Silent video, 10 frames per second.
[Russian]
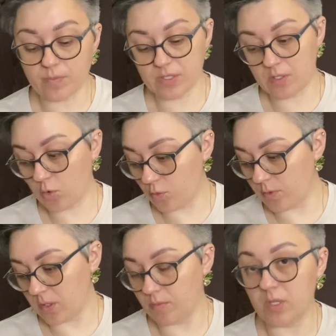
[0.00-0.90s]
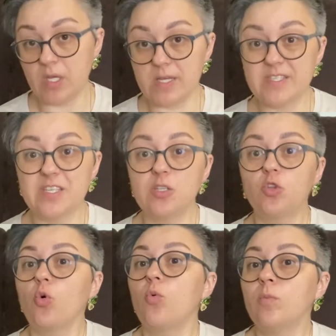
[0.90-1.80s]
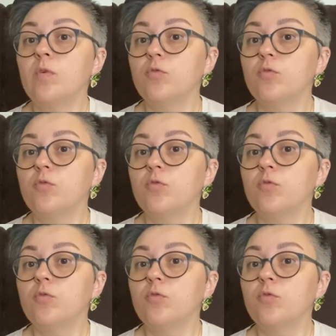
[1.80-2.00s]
познакомила меня с хитом